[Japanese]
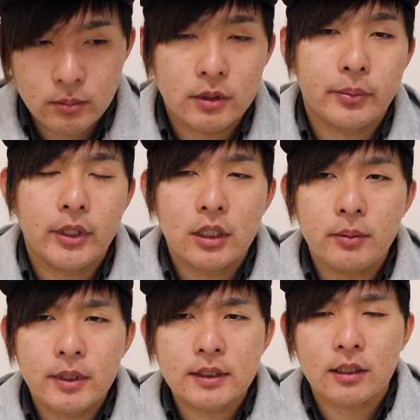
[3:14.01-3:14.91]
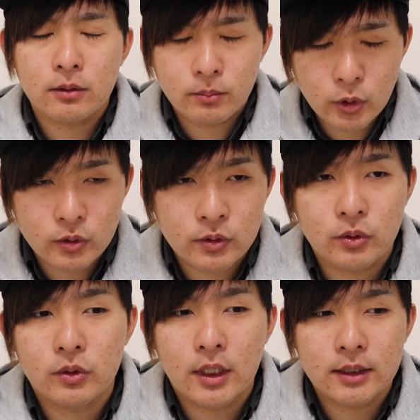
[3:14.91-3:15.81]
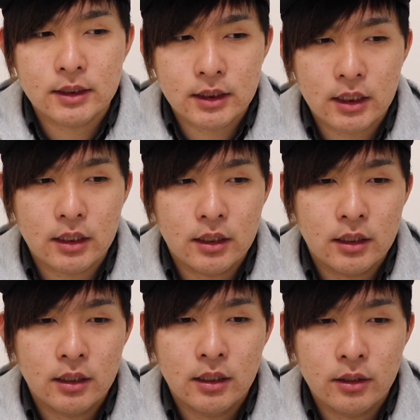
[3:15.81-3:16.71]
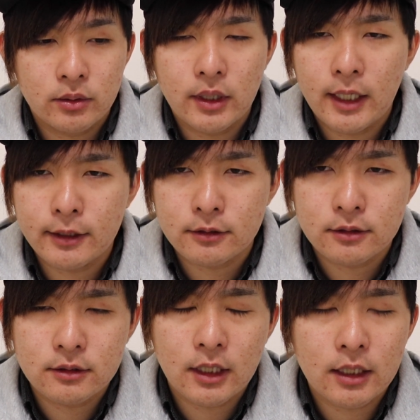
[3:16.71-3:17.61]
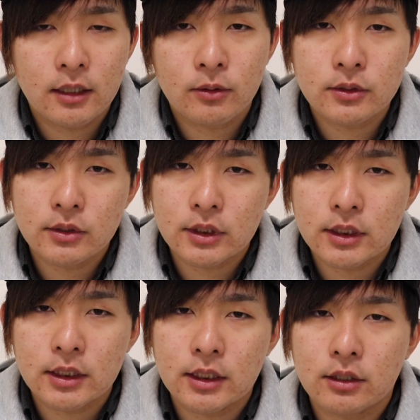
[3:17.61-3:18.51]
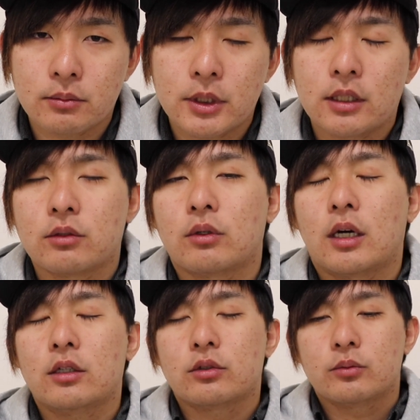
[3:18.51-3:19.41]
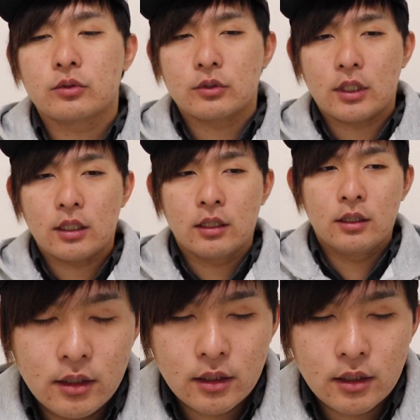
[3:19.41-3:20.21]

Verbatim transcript: あと エーケービー さんもそういう感じで触れ合えるからこそ人気になるみたいなところがあると思うので、